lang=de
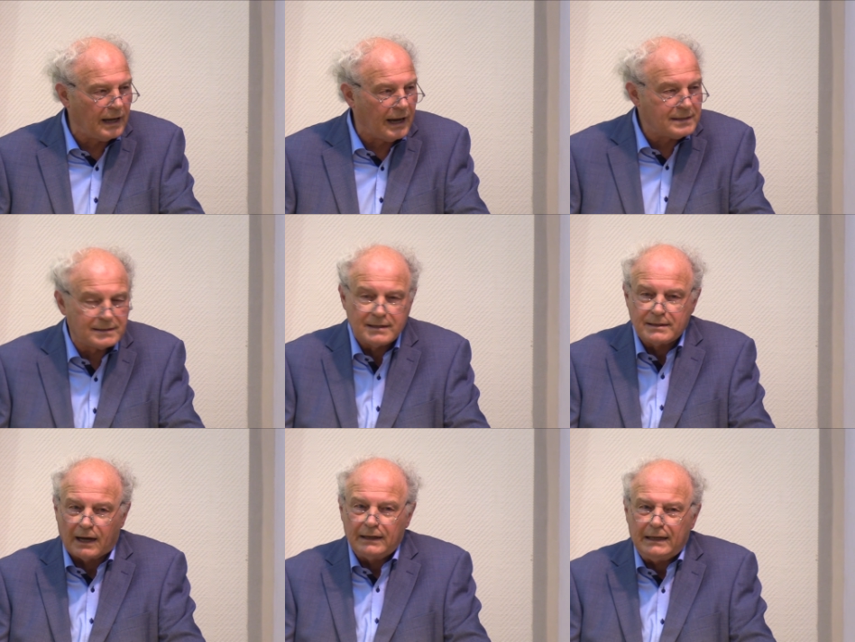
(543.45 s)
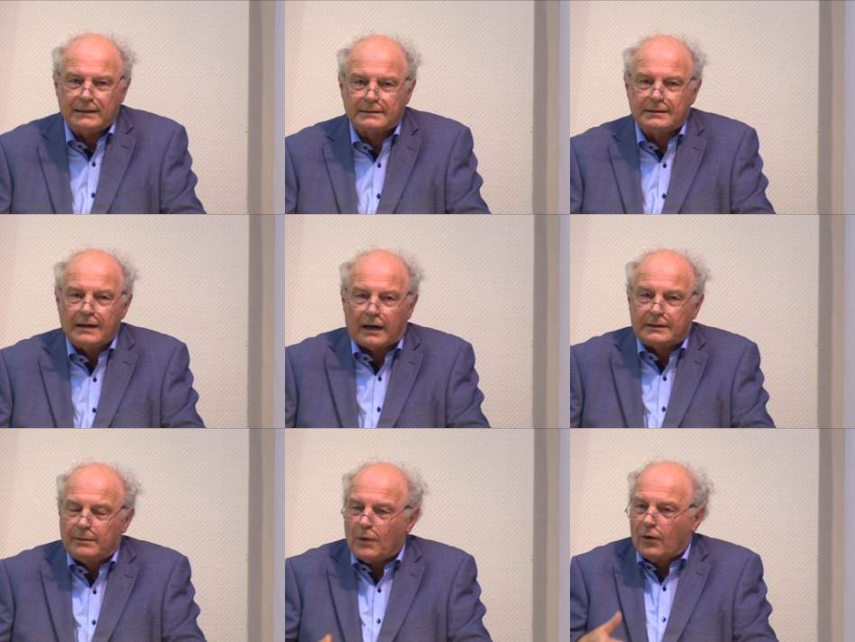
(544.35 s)
Er ist es ja nicht nach
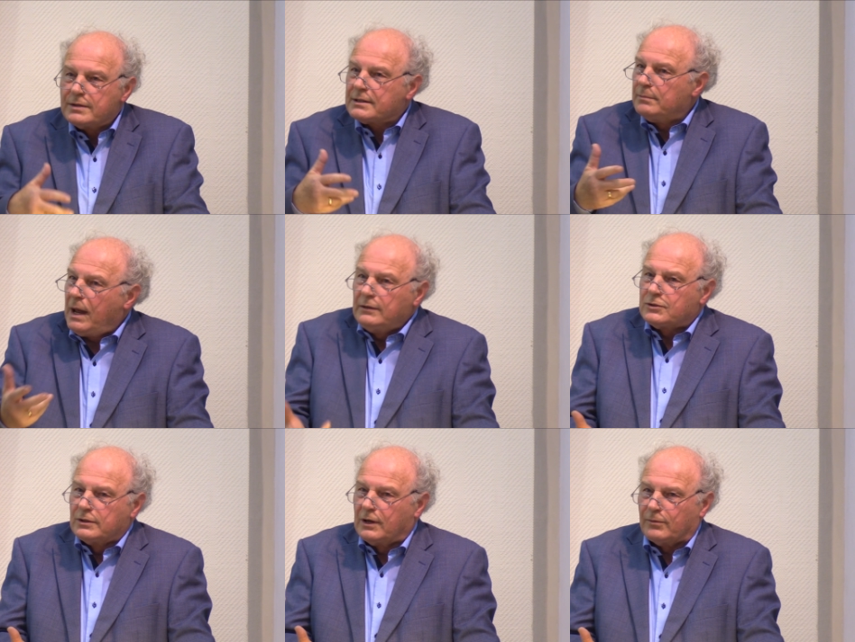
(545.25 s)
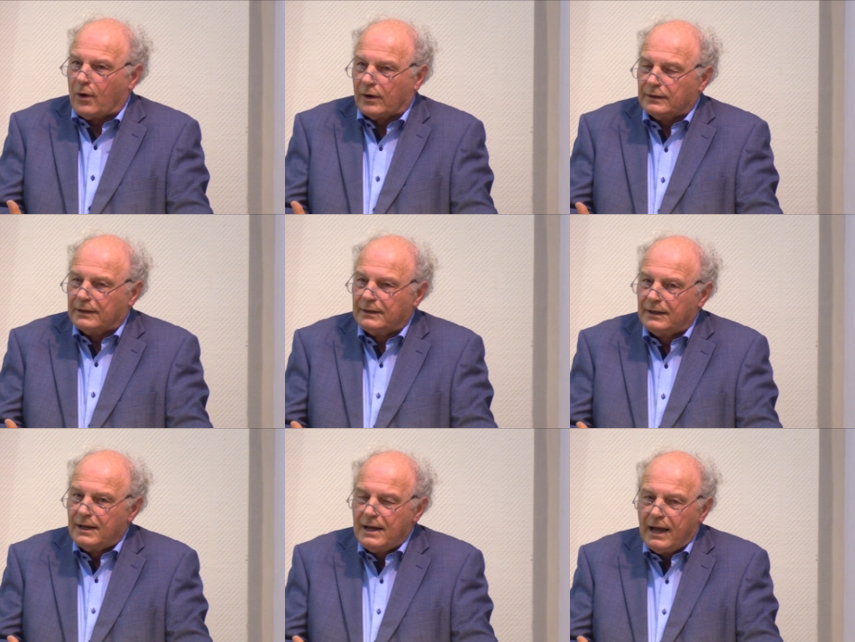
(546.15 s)
dem äußeren Menschen geworden.
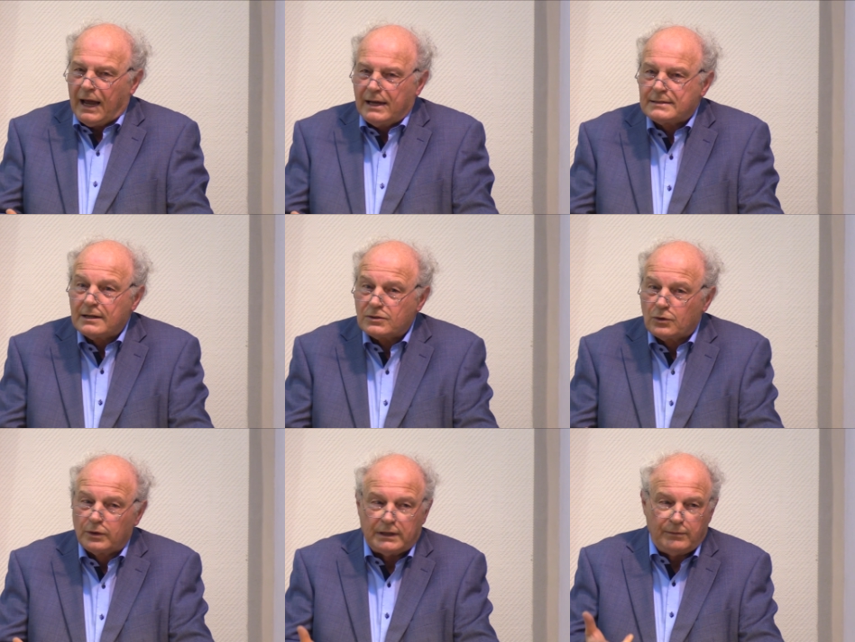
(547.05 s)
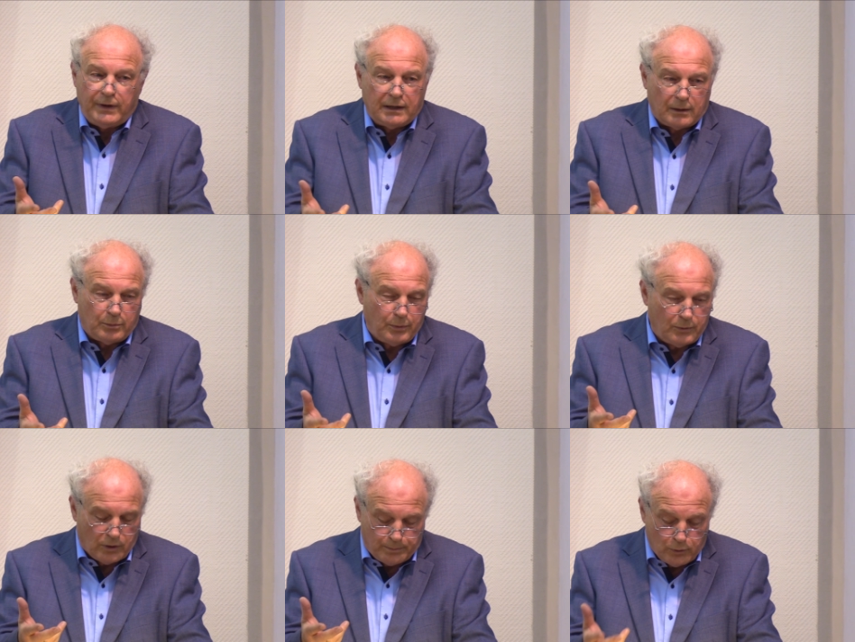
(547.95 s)
Er ist es durch die
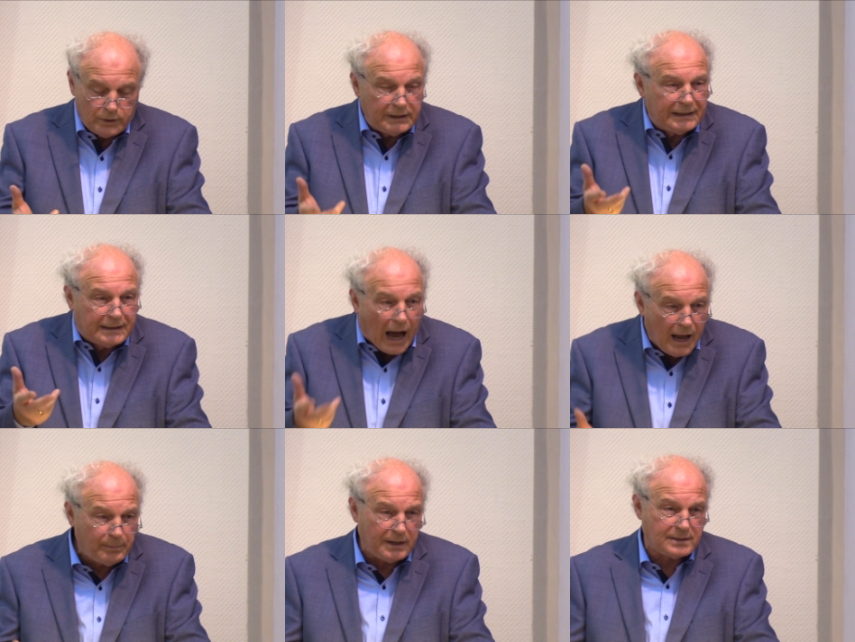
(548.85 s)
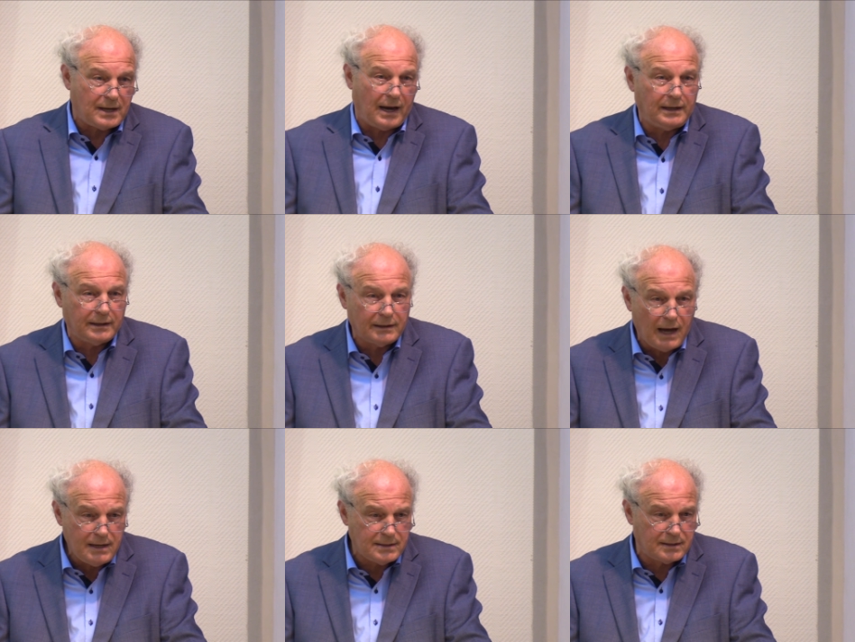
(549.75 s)
Wiedergeburt, die Gabe des Heiligen
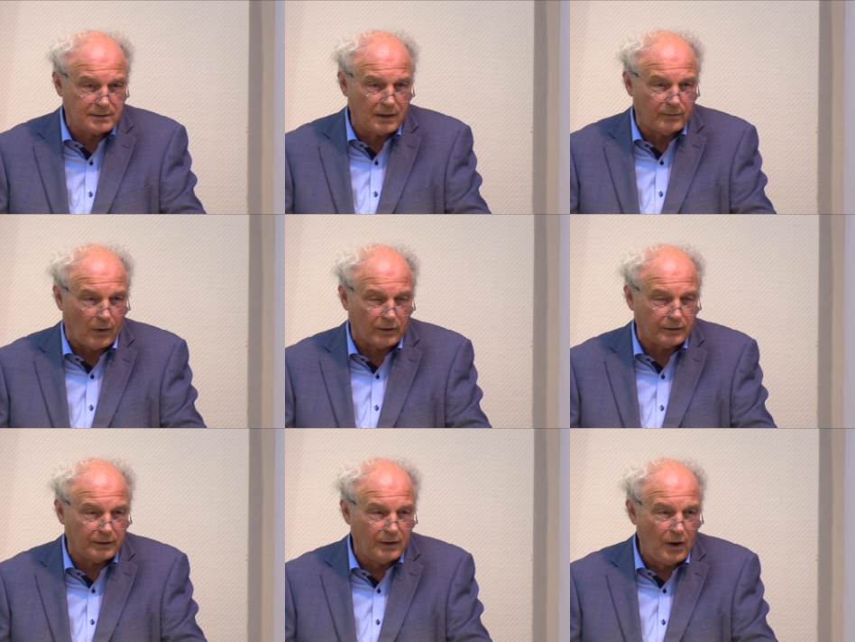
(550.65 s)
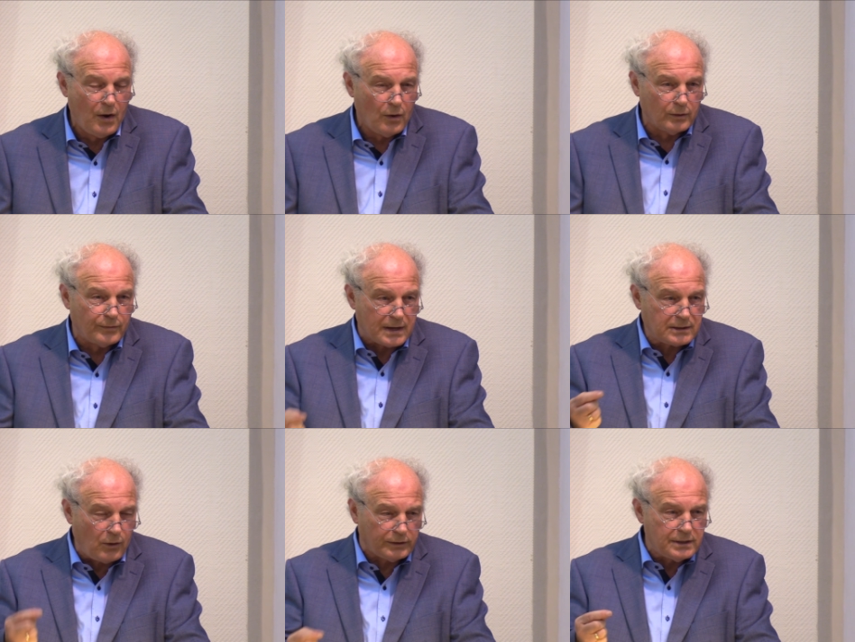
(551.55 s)
Geistes geworden. Und
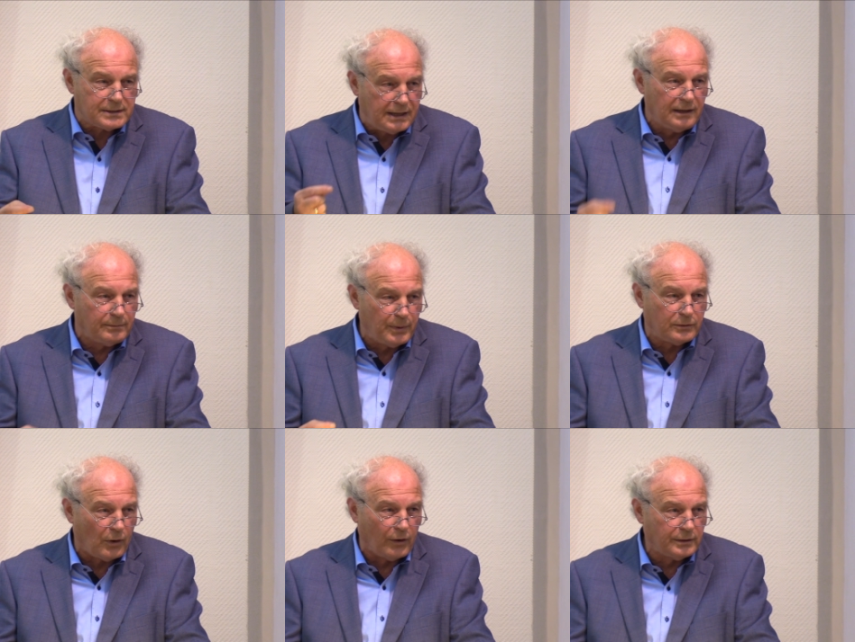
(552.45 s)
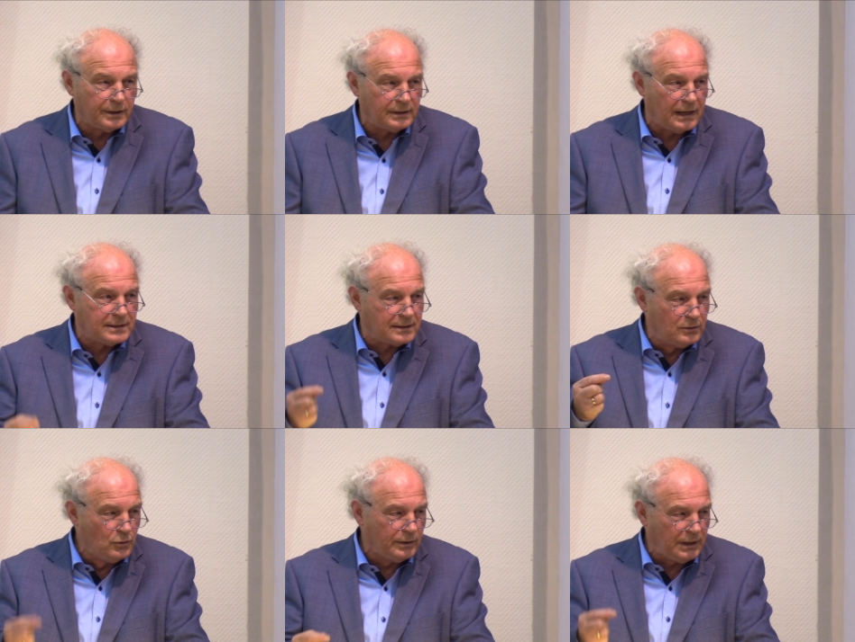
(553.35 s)
was Gottes Kind bedeutet, ist
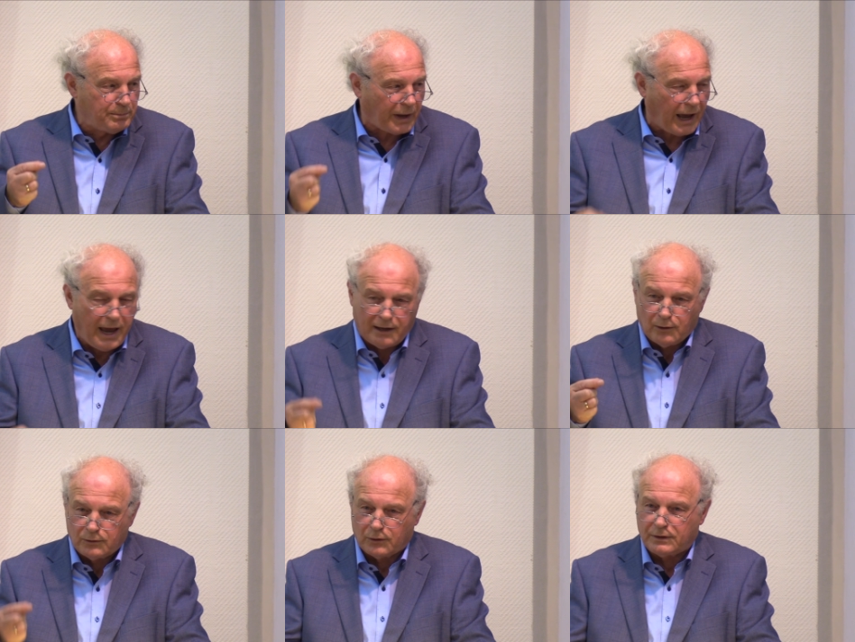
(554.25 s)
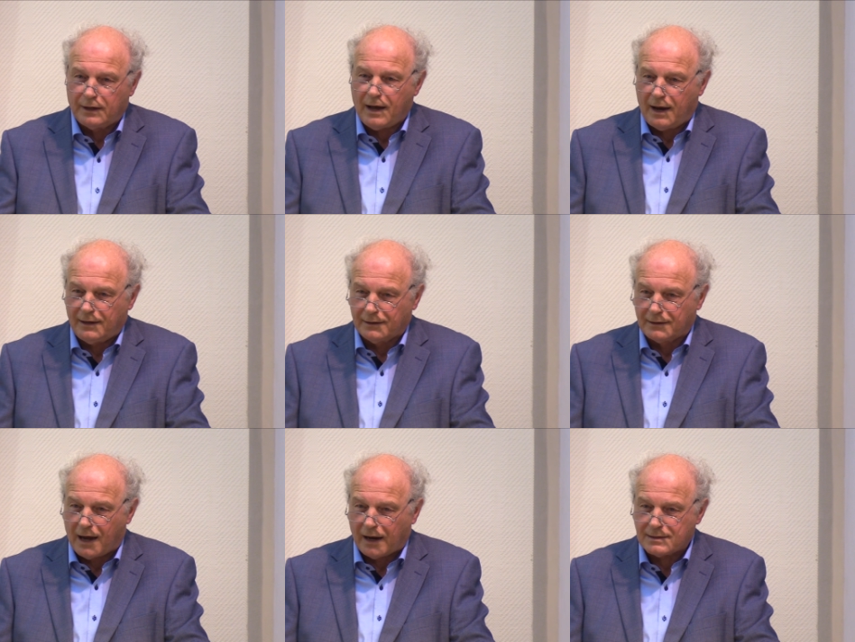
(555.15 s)
nur die Prägung durch den Heiligen
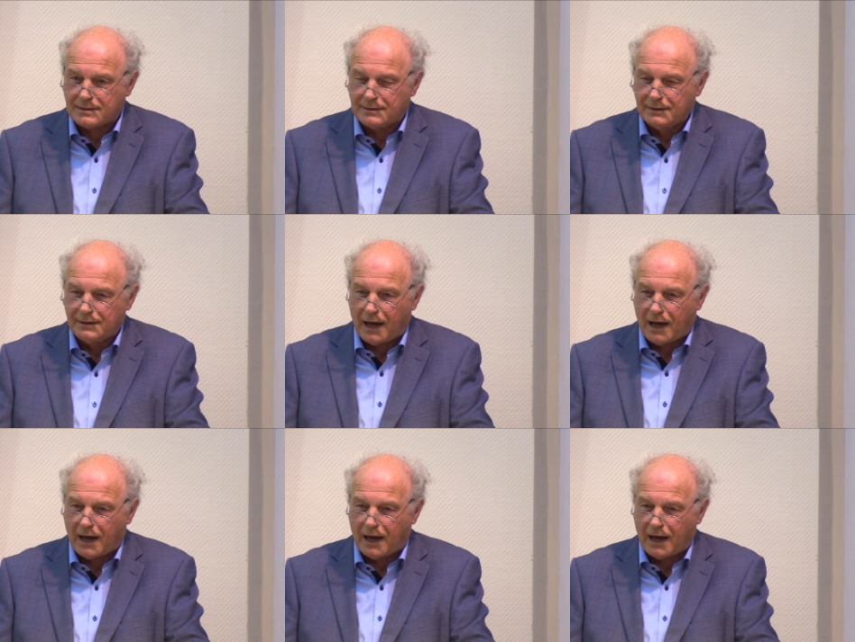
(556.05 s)
Geist.